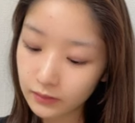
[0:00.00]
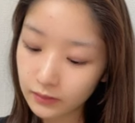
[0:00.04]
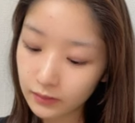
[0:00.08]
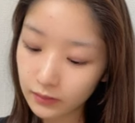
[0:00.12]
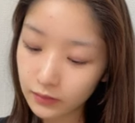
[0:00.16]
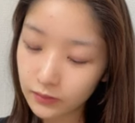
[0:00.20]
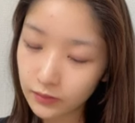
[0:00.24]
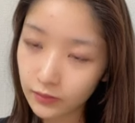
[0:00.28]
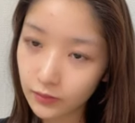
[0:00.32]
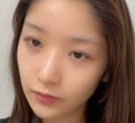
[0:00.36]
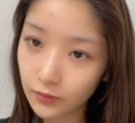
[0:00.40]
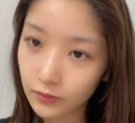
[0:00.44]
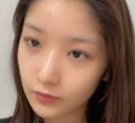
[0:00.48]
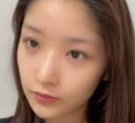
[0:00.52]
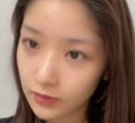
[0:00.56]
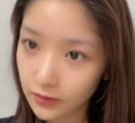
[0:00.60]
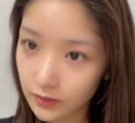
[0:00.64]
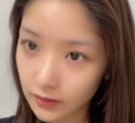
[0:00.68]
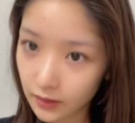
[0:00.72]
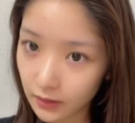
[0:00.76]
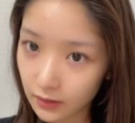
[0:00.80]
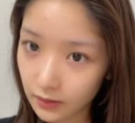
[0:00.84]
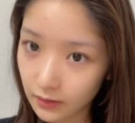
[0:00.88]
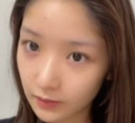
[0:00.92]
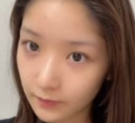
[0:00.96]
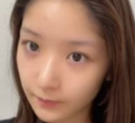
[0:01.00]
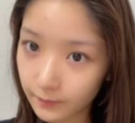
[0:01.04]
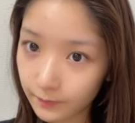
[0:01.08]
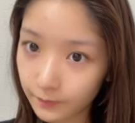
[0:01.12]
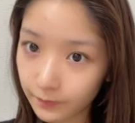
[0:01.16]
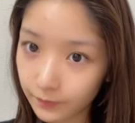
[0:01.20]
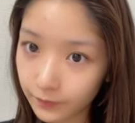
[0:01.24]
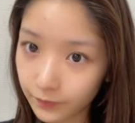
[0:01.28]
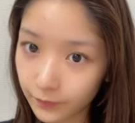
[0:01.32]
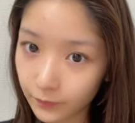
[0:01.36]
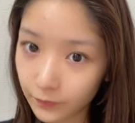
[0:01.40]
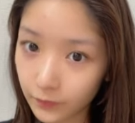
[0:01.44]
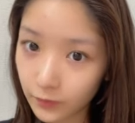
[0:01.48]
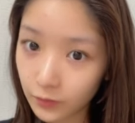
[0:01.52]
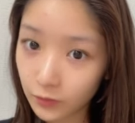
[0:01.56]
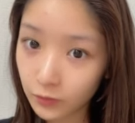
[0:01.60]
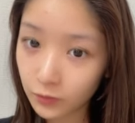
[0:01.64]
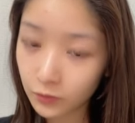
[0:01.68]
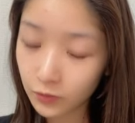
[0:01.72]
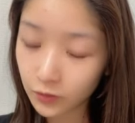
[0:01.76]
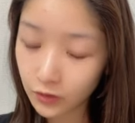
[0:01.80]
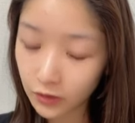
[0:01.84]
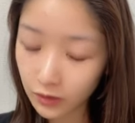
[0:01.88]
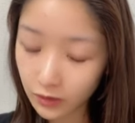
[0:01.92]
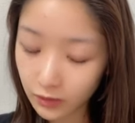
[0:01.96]
卒業したらこ
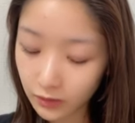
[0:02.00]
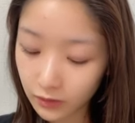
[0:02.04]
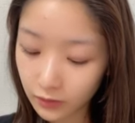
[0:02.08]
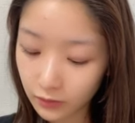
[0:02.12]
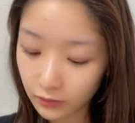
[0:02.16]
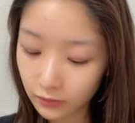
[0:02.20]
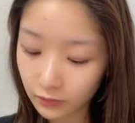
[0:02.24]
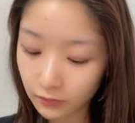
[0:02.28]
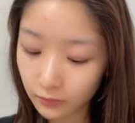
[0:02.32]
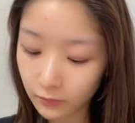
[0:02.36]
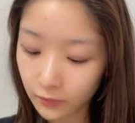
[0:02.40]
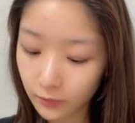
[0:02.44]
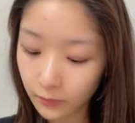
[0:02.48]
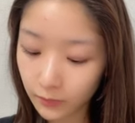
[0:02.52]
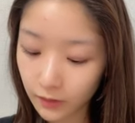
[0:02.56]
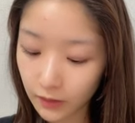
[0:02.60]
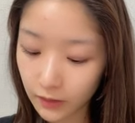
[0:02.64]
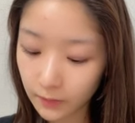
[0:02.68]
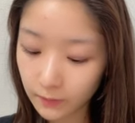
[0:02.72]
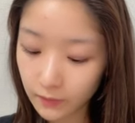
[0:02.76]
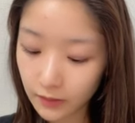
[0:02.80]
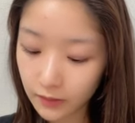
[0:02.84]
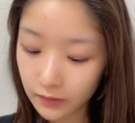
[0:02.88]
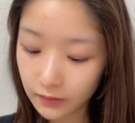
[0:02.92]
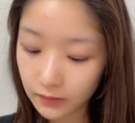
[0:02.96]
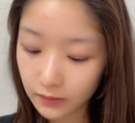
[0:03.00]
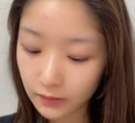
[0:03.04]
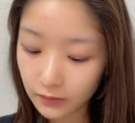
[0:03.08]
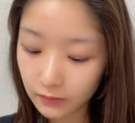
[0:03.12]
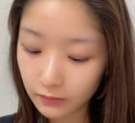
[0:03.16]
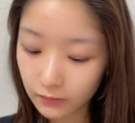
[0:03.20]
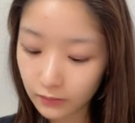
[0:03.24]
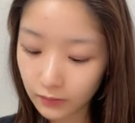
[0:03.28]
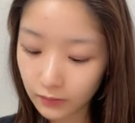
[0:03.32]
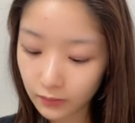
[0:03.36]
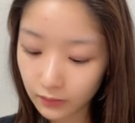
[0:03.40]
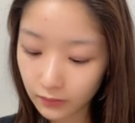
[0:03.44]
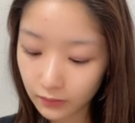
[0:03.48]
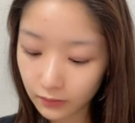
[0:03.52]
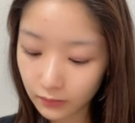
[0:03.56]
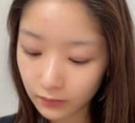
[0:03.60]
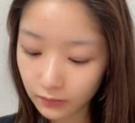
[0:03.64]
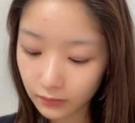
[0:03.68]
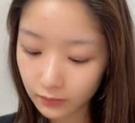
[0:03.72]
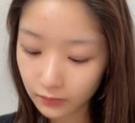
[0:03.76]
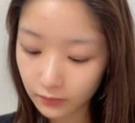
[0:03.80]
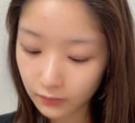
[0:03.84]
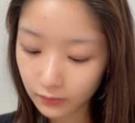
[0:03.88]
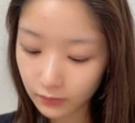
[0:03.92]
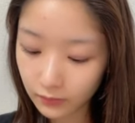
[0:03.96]
の日っていうのも決まってるから